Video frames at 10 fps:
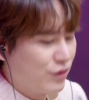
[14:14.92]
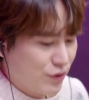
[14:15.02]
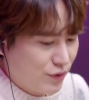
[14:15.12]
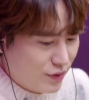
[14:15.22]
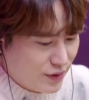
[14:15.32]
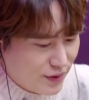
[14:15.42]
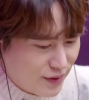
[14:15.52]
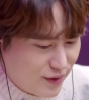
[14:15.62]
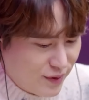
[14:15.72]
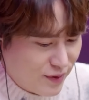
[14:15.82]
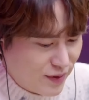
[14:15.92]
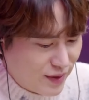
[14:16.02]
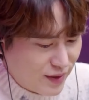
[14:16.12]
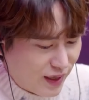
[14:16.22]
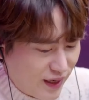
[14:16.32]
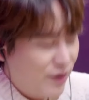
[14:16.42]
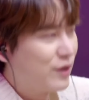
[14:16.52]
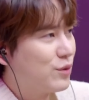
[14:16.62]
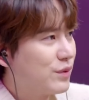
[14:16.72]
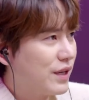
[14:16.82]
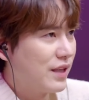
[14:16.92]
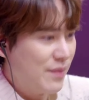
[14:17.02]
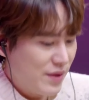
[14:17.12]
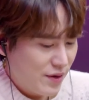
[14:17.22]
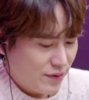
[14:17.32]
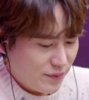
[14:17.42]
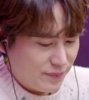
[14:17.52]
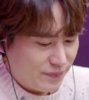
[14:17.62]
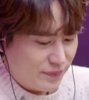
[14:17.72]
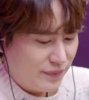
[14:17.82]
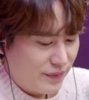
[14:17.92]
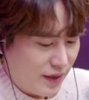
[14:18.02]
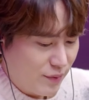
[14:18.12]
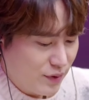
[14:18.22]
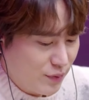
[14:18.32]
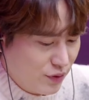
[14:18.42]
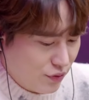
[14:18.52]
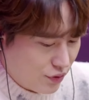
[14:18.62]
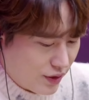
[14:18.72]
했고요 그래서 기억이 좀 그게 남네요 다음 질문